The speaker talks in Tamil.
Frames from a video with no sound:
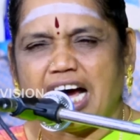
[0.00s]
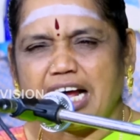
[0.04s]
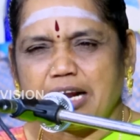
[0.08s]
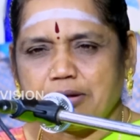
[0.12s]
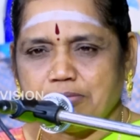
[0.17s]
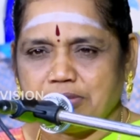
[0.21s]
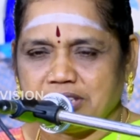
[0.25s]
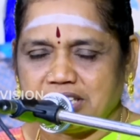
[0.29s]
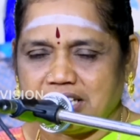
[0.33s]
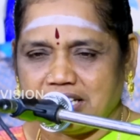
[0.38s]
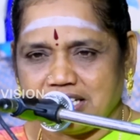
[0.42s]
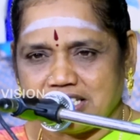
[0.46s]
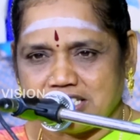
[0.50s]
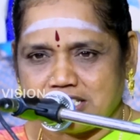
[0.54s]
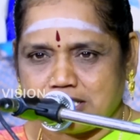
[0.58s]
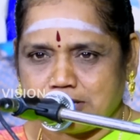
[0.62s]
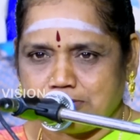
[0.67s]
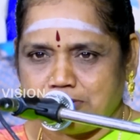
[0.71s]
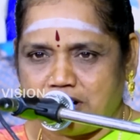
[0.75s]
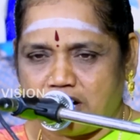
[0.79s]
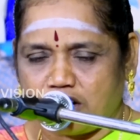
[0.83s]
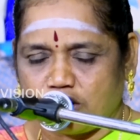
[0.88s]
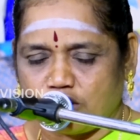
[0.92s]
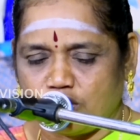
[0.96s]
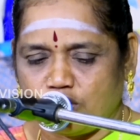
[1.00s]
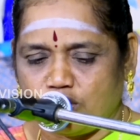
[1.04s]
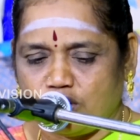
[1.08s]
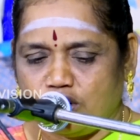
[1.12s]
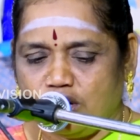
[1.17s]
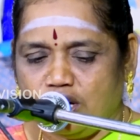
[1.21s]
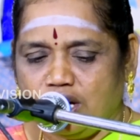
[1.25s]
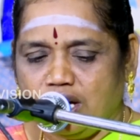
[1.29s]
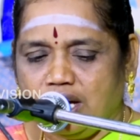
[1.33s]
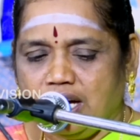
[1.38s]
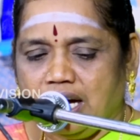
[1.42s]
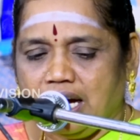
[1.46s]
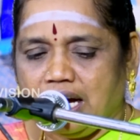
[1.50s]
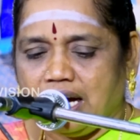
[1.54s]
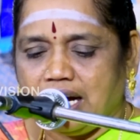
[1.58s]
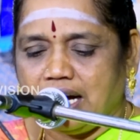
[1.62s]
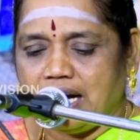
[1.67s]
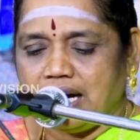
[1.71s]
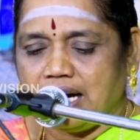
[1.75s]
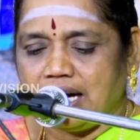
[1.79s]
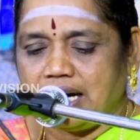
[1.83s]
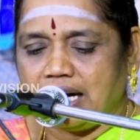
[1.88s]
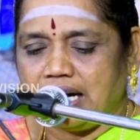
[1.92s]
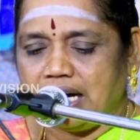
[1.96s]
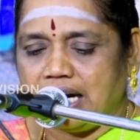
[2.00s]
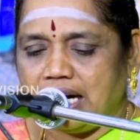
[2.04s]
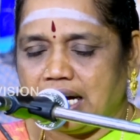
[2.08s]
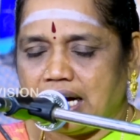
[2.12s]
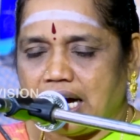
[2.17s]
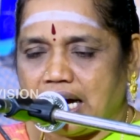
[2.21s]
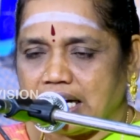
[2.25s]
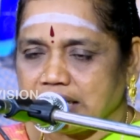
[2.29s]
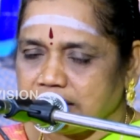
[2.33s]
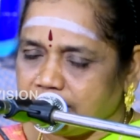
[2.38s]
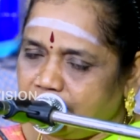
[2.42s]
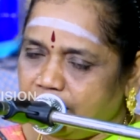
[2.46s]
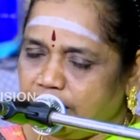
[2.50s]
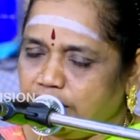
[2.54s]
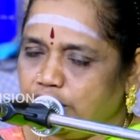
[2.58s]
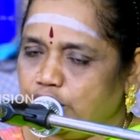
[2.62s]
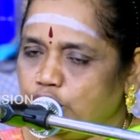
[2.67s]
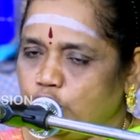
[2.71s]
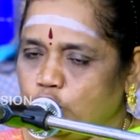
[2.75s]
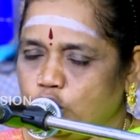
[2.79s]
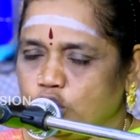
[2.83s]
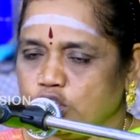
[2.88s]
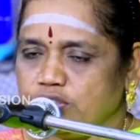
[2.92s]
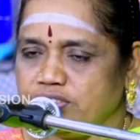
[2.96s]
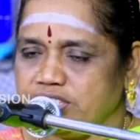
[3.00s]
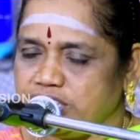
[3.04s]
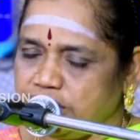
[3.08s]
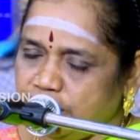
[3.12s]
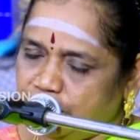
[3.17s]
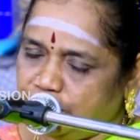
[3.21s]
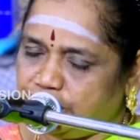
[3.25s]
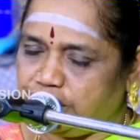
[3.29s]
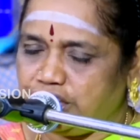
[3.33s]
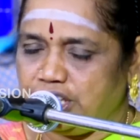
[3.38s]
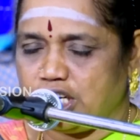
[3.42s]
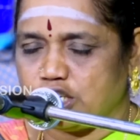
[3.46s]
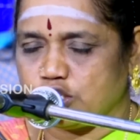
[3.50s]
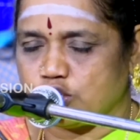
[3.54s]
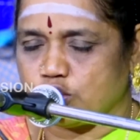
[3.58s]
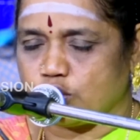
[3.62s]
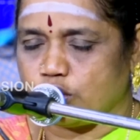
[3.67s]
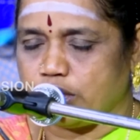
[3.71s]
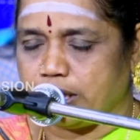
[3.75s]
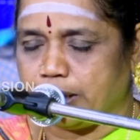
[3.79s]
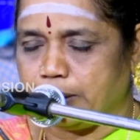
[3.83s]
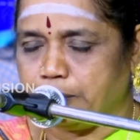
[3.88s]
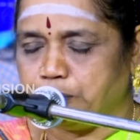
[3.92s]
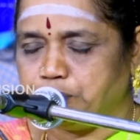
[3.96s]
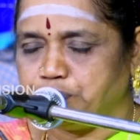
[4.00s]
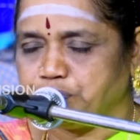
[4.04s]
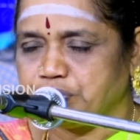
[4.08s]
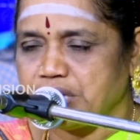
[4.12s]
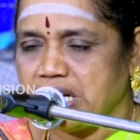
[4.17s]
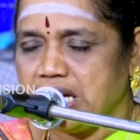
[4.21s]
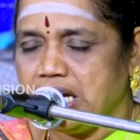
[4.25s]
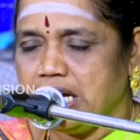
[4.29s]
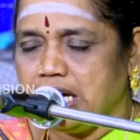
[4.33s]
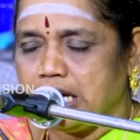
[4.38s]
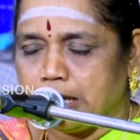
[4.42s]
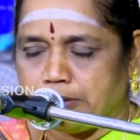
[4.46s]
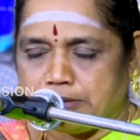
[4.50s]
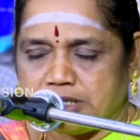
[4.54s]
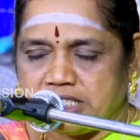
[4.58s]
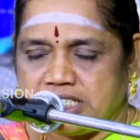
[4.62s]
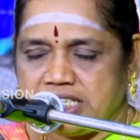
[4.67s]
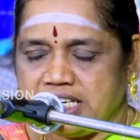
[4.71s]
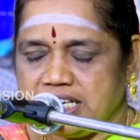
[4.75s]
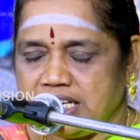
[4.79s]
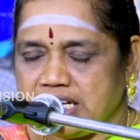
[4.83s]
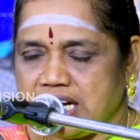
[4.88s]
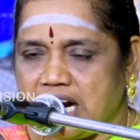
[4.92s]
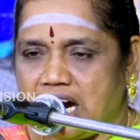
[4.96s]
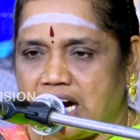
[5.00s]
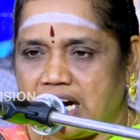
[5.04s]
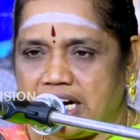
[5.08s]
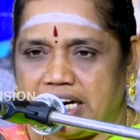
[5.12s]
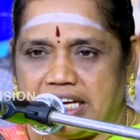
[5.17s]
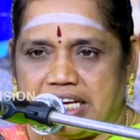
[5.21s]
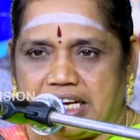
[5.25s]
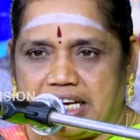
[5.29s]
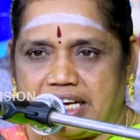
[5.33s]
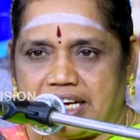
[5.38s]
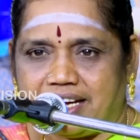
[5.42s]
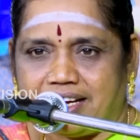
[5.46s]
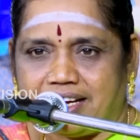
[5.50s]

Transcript: ஆரம்பத்தில் கஷ்டமாக இருக்கும் அதை விட இன்னொரு விஷயத்தையும் நான் சொல்கிறேன் நம்ம சீர்காழி